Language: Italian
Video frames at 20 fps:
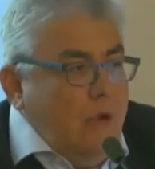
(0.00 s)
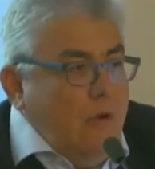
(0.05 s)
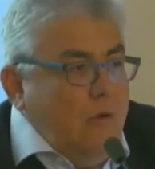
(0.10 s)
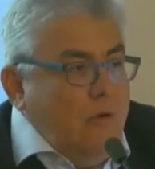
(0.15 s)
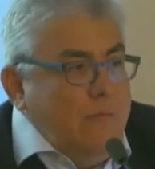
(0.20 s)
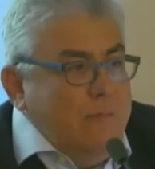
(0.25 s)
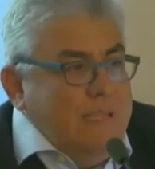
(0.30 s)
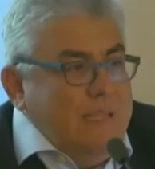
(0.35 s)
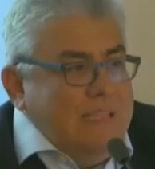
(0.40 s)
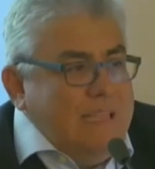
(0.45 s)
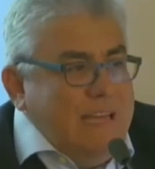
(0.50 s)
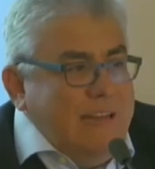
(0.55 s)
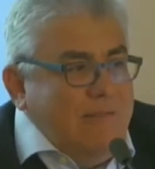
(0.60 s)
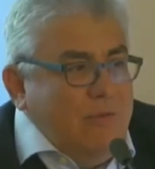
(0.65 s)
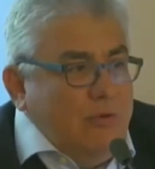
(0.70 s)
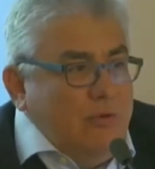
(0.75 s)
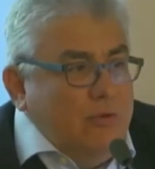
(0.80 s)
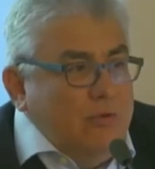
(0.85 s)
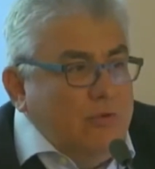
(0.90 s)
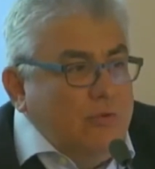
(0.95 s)

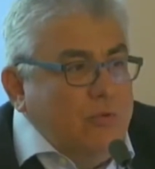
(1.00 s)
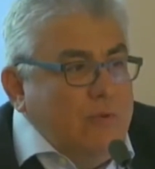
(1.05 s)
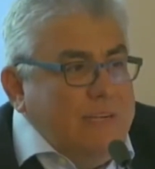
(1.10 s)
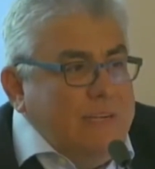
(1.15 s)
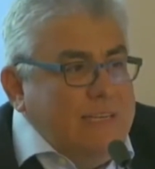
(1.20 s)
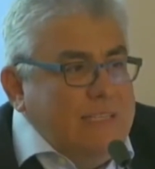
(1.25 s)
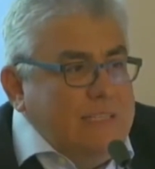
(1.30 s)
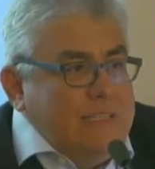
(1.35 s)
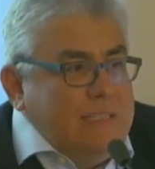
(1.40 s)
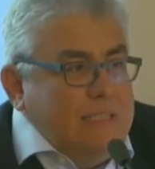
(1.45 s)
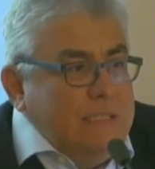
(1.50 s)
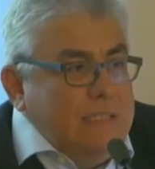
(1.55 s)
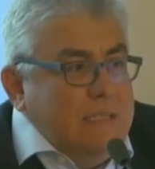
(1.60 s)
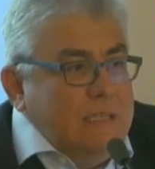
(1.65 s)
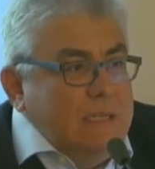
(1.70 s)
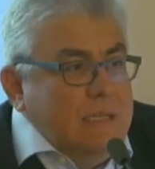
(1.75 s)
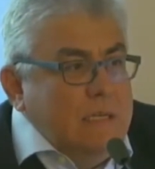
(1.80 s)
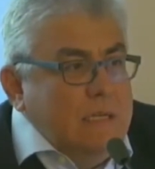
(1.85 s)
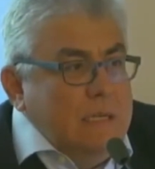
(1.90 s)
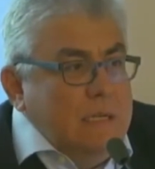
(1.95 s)
commentavo con Tunesi
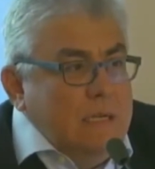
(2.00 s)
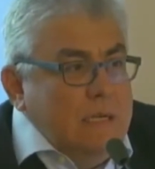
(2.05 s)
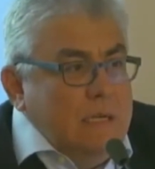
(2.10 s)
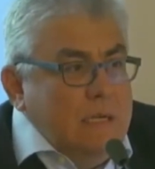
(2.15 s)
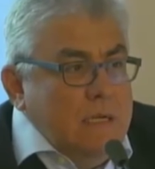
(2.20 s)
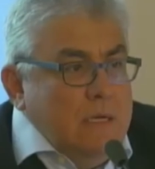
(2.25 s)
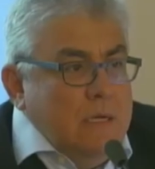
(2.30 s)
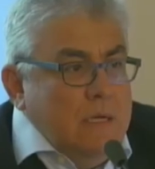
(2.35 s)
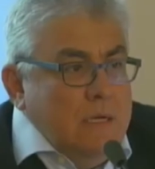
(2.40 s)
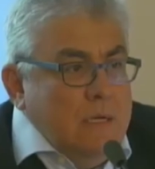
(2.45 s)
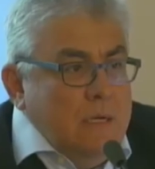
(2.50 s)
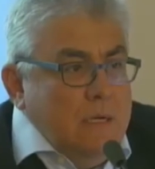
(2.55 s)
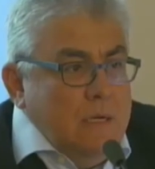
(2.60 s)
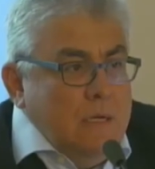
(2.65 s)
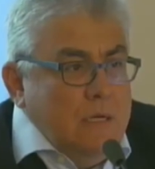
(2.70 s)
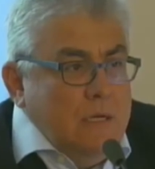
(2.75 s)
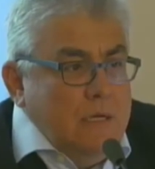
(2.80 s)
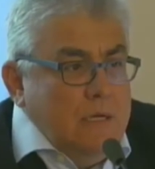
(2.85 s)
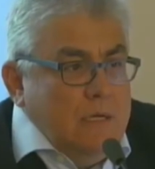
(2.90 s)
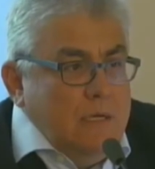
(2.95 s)

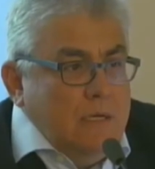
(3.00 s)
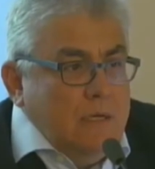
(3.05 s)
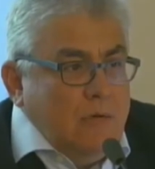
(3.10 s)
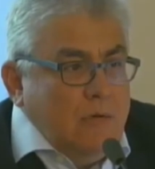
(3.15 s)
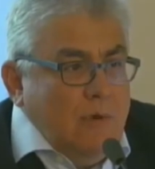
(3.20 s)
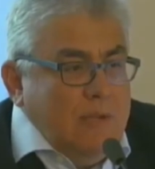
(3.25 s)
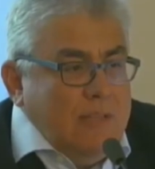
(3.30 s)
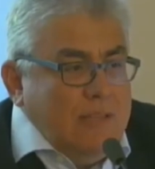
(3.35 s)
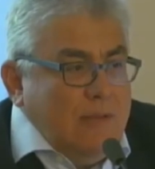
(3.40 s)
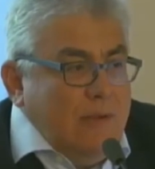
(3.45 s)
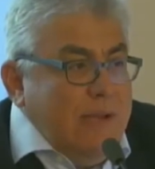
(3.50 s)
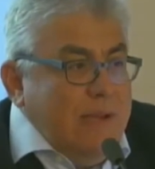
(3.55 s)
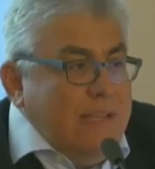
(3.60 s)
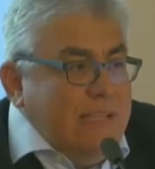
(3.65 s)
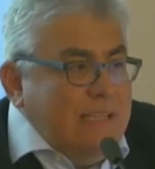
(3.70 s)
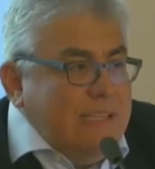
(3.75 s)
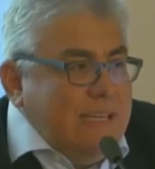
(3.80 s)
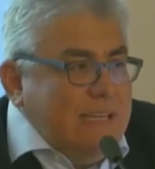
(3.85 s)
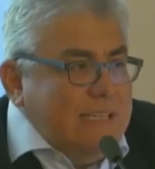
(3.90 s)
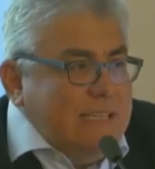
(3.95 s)
eh, quanto è
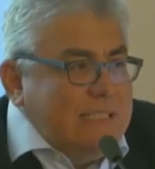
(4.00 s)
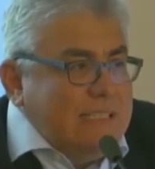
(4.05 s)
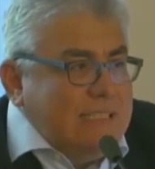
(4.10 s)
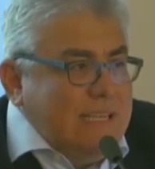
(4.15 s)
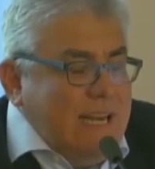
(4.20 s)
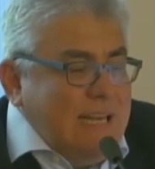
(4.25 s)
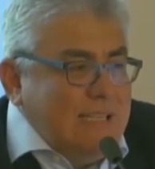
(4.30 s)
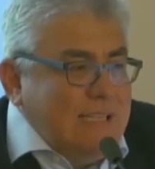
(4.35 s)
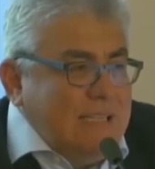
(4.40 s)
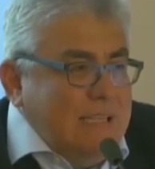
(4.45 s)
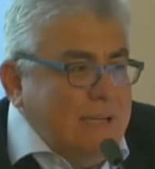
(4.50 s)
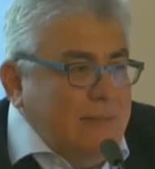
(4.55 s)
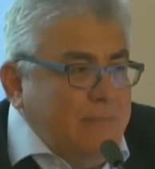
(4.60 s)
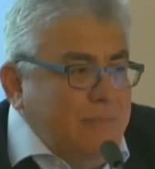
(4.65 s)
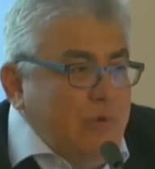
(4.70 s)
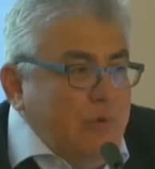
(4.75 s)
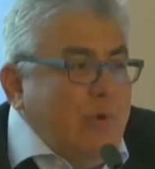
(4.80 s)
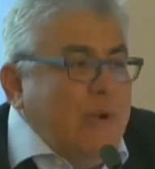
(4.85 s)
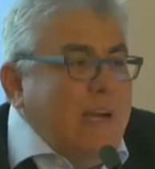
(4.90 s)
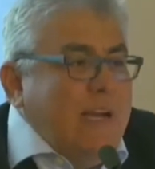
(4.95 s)
interessante
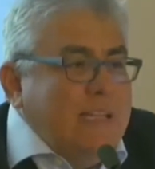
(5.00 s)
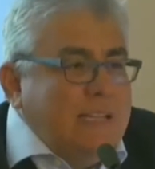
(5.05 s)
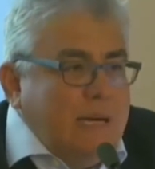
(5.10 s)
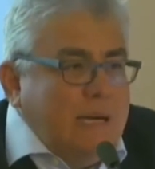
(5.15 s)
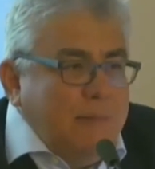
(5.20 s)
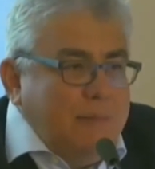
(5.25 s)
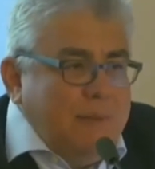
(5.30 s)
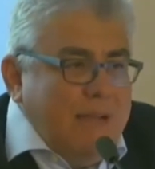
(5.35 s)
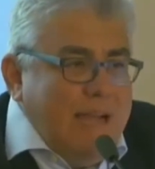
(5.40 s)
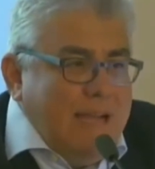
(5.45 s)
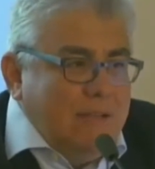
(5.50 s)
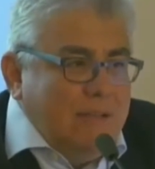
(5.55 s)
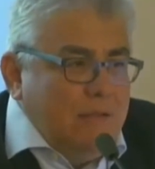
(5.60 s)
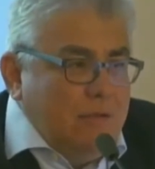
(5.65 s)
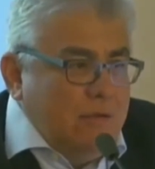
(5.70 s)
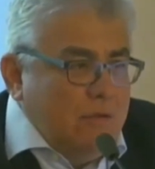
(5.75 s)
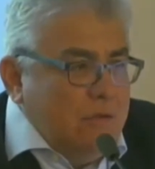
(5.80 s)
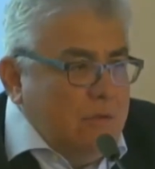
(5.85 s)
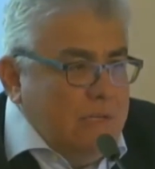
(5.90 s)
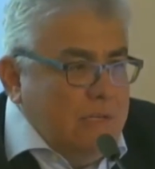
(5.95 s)
più che il
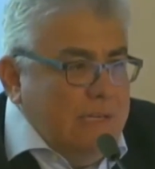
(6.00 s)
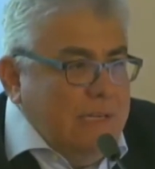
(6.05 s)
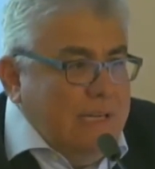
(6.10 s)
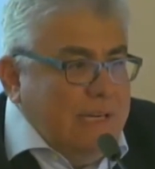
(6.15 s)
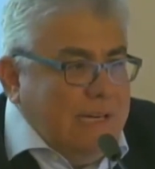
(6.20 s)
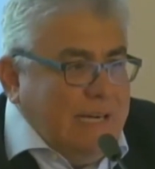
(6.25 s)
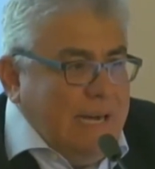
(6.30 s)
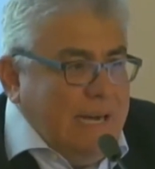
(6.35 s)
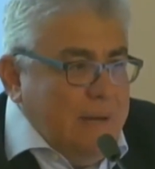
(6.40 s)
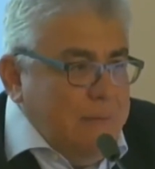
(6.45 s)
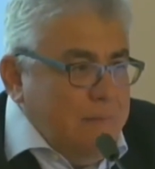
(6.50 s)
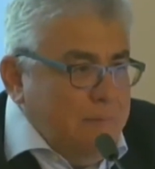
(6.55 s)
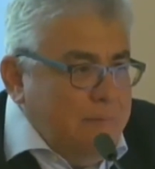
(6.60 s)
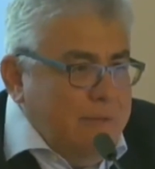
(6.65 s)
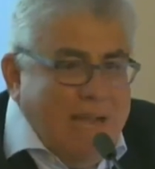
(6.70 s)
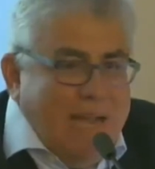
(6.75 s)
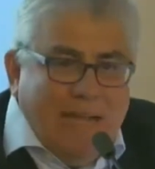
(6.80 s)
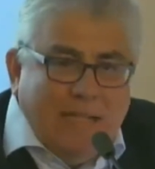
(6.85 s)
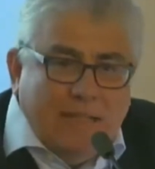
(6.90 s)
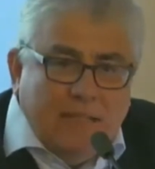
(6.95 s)
trapianto, il
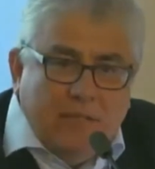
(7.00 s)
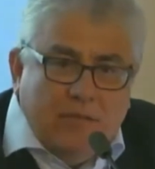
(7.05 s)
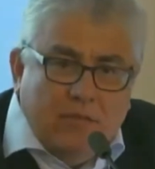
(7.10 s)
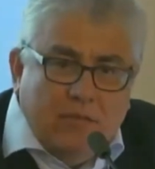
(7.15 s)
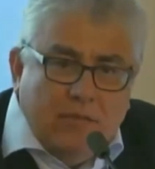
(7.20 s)
reimpianto,